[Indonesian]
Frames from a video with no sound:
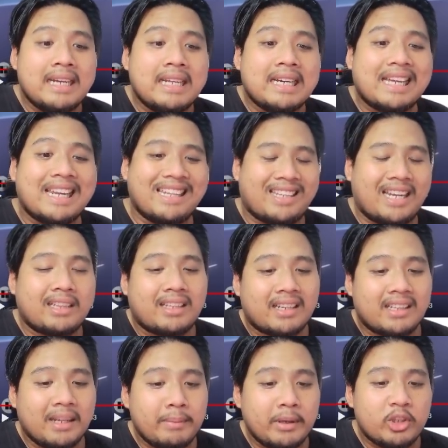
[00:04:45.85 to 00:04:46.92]
Crit rate,
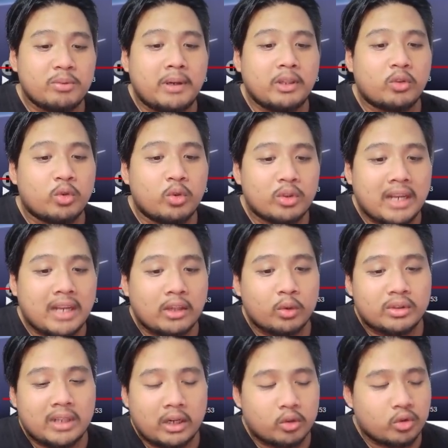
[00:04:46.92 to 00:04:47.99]
crit damage cuma 71,
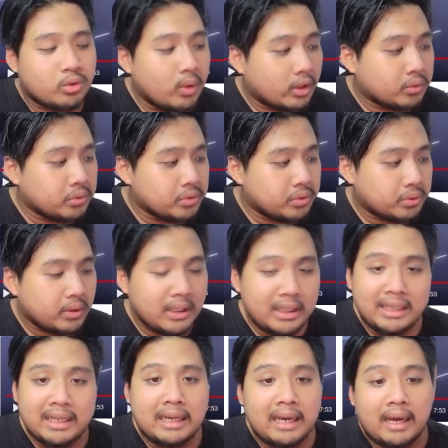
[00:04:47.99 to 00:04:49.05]
127. Ini
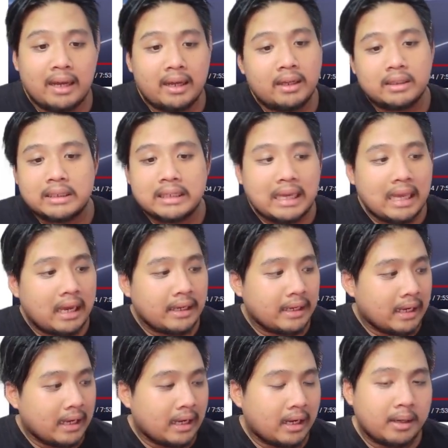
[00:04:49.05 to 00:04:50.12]
enggak, enggak
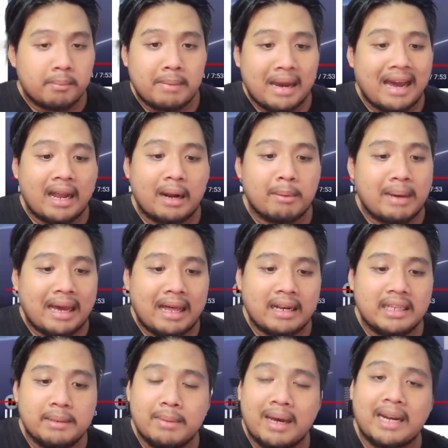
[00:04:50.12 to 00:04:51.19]
yang mahal-mahal
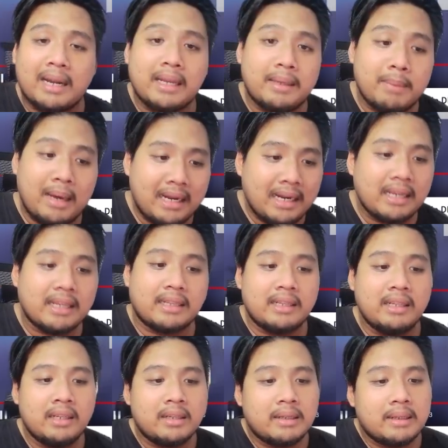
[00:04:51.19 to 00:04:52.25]
gimana-gimana,
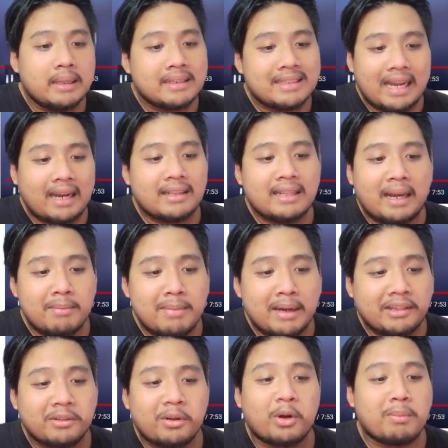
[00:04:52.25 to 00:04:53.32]
gen. Sangat
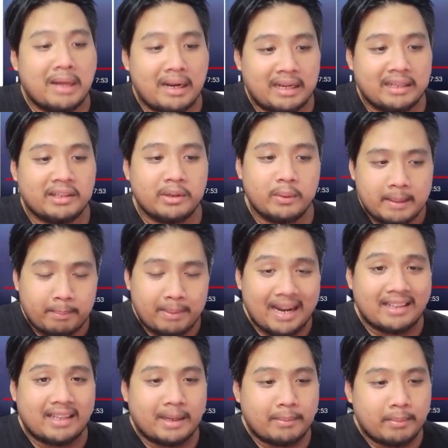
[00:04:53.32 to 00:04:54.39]
amat normal kata gue nih.
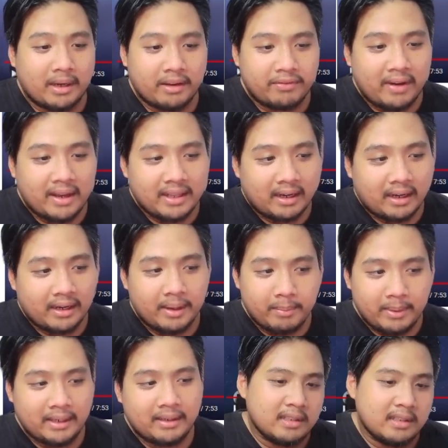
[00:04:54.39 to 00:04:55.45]
Lantaran pakai fire
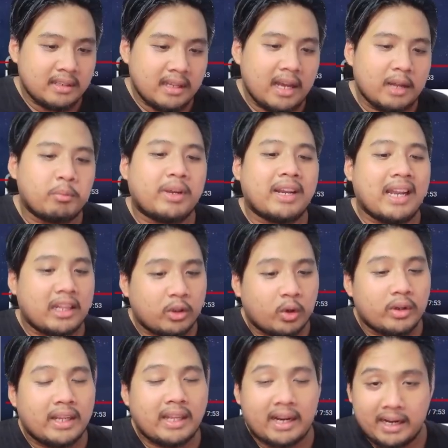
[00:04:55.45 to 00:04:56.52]
damage Ah, mungkin Light
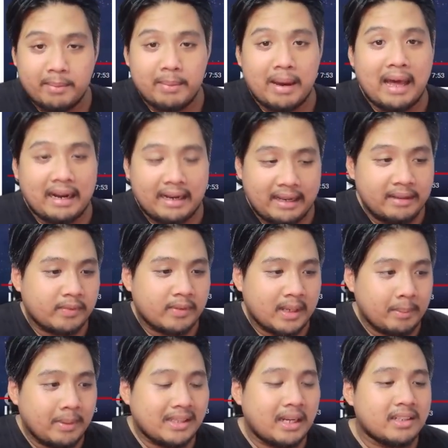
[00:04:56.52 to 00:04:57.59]
yang rada bahal ya.
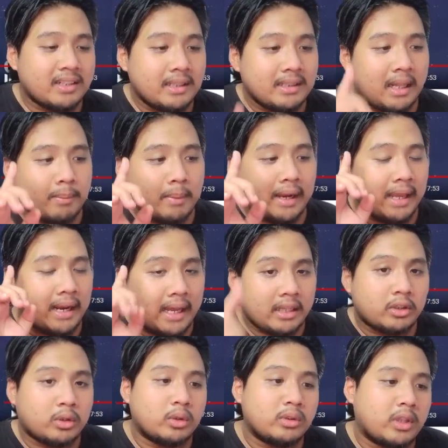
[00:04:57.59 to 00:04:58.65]
Tapi kita di sini ntar pakai
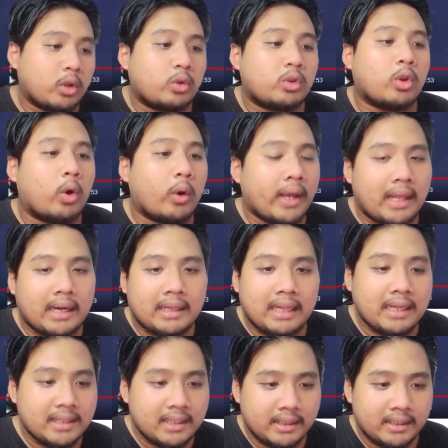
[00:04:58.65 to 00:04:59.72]
Light to toko
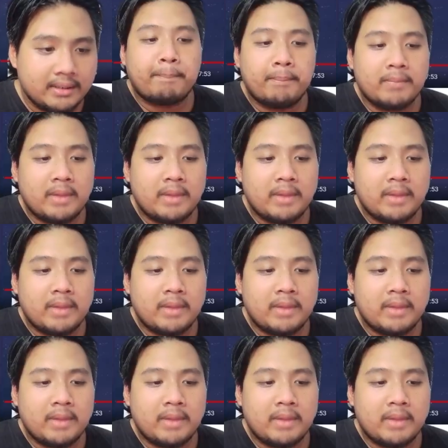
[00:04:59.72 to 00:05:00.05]
Herta aja guys.